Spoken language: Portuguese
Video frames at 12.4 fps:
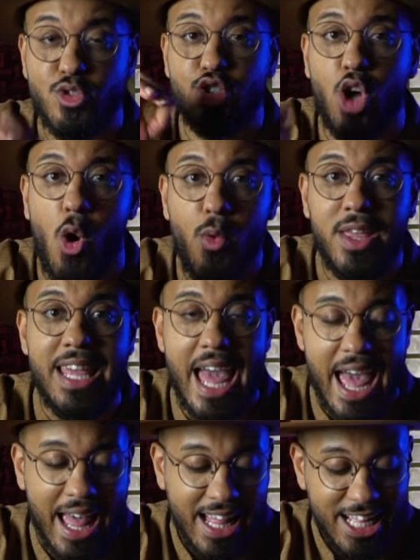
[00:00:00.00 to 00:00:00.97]
só o que
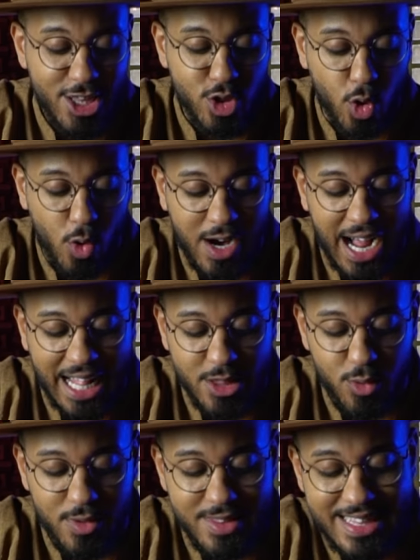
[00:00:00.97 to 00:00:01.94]
é
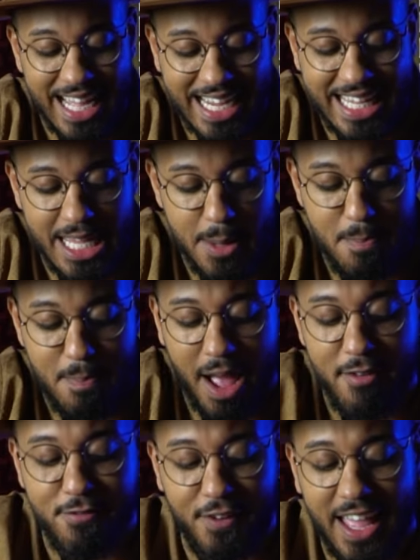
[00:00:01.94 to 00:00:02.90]
tocado daqui
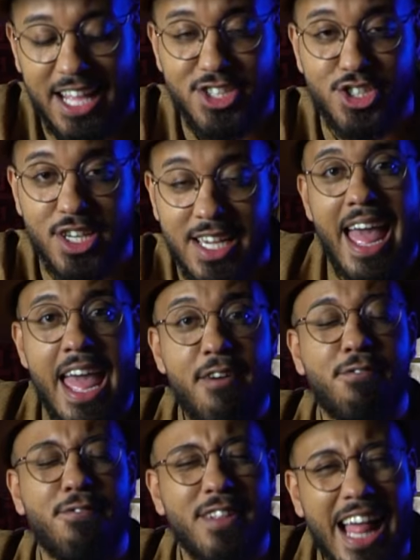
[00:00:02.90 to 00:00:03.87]
para frente
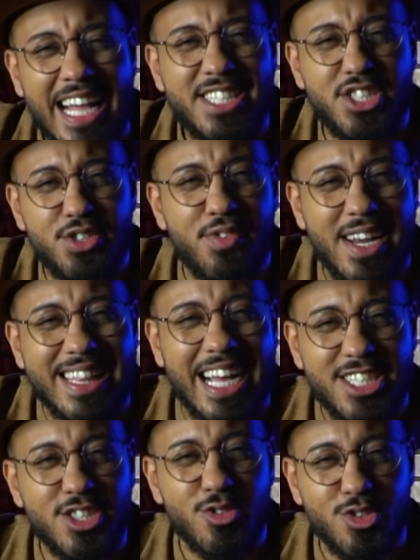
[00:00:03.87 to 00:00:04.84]
reflete de
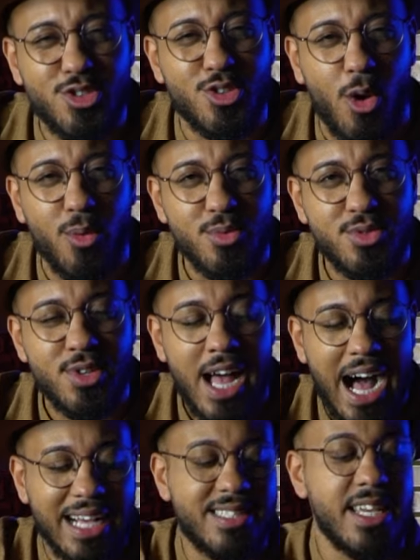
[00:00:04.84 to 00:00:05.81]
verdade nos sons,
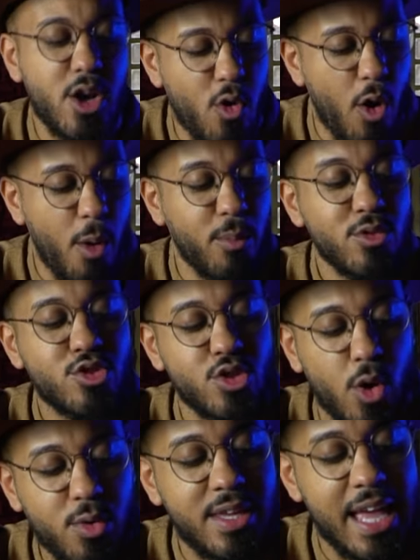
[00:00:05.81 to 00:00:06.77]
assim como
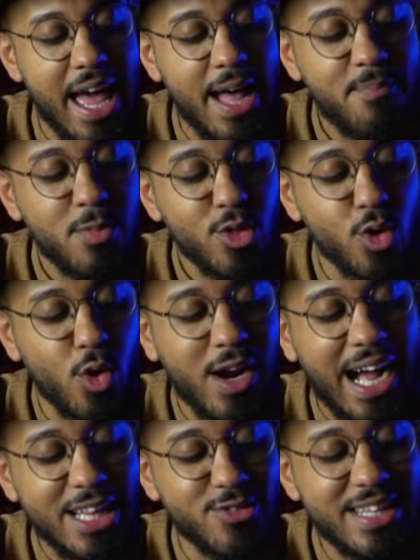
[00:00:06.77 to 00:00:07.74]
só o que é
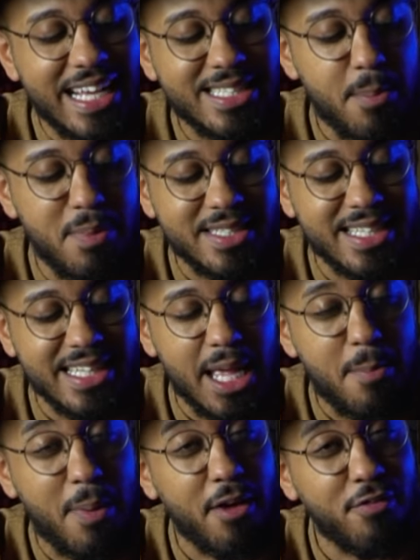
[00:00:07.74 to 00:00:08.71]
tocado dessa pestaninha para